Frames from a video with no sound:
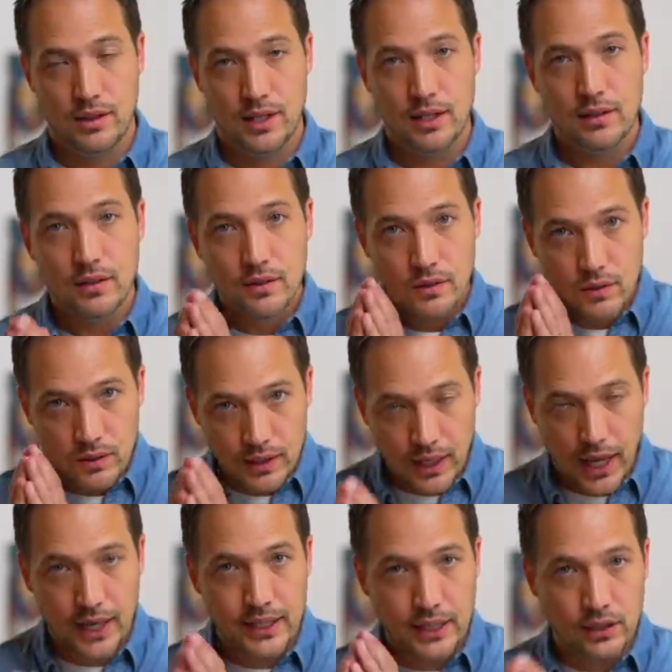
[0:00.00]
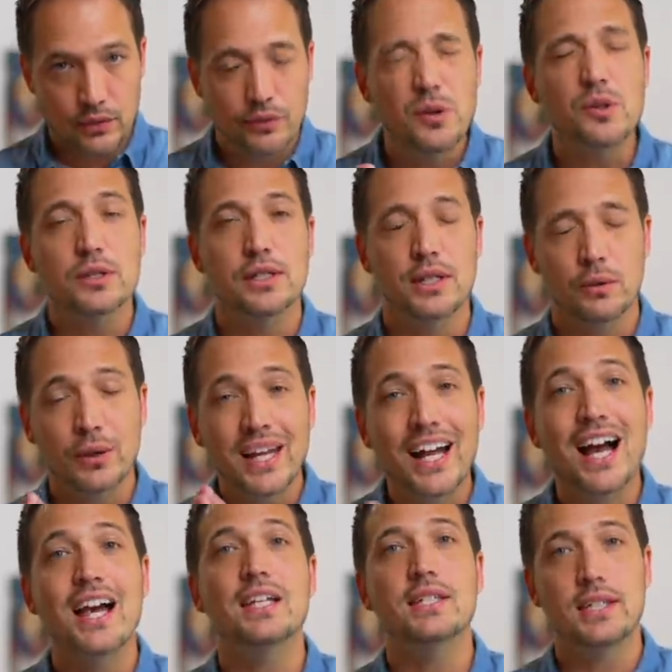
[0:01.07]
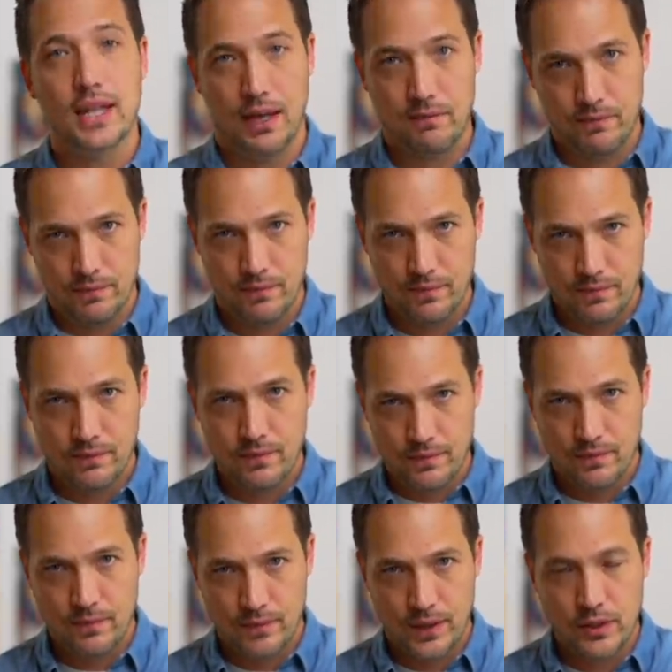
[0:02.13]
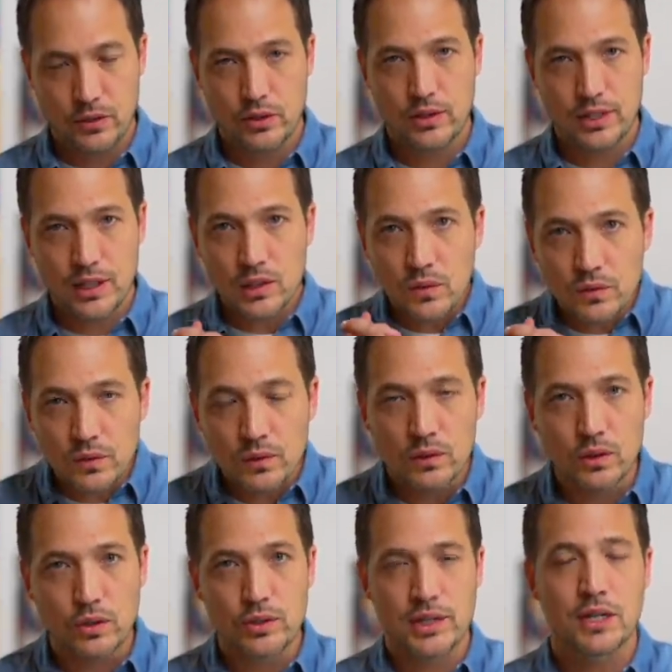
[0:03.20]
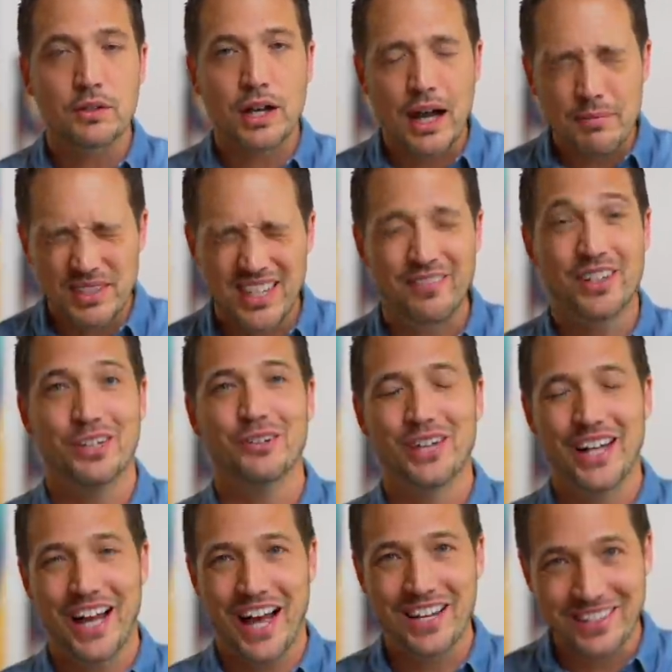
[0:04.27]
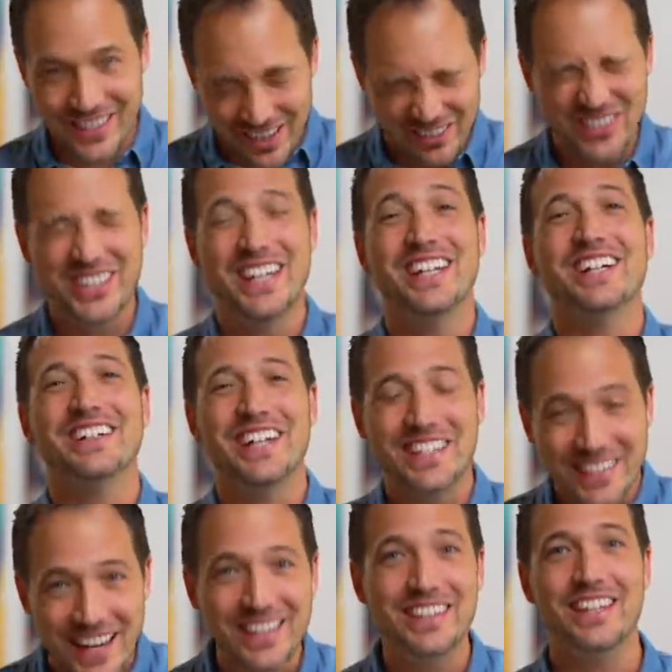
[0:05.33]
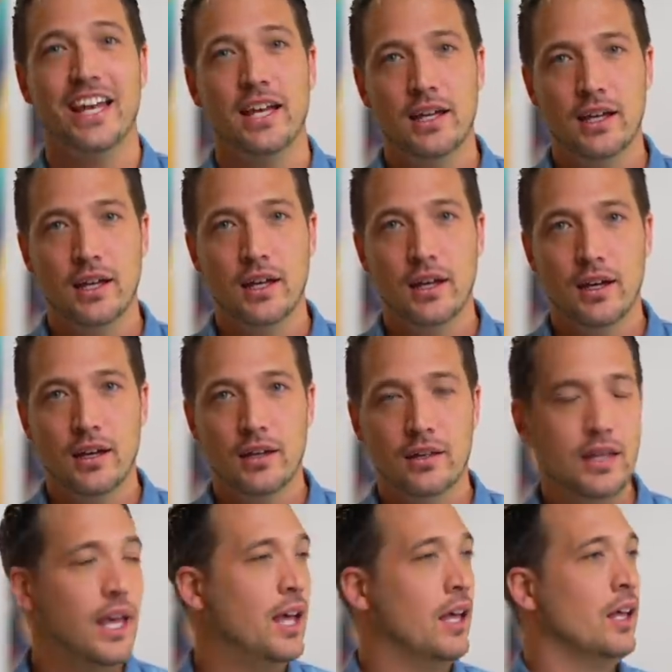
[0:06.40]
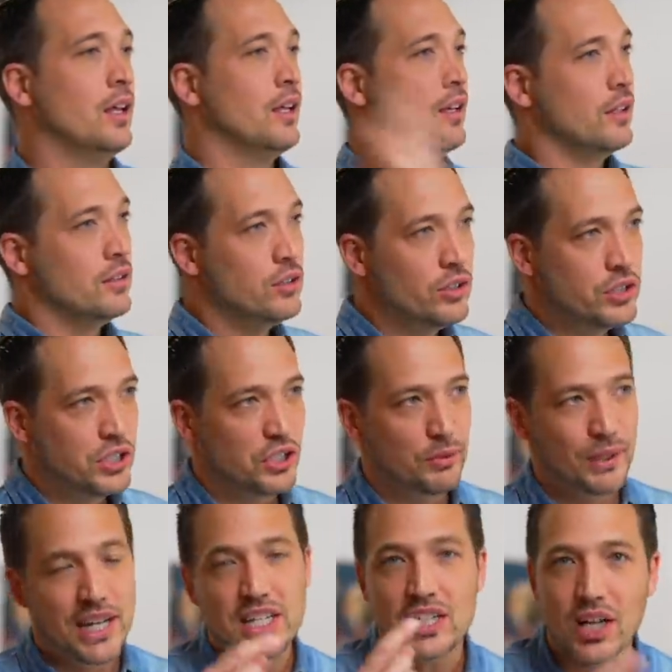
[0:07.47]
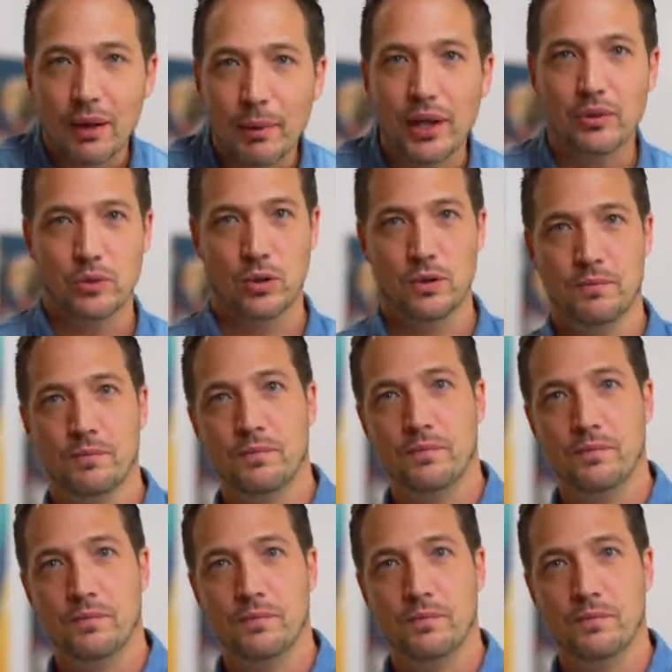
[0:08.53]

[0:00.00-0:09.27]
ね、ガイディングフォースにお願いして、偶然の、偶然の神様にお願いして教えてくださいって。で、YouTube で調べると。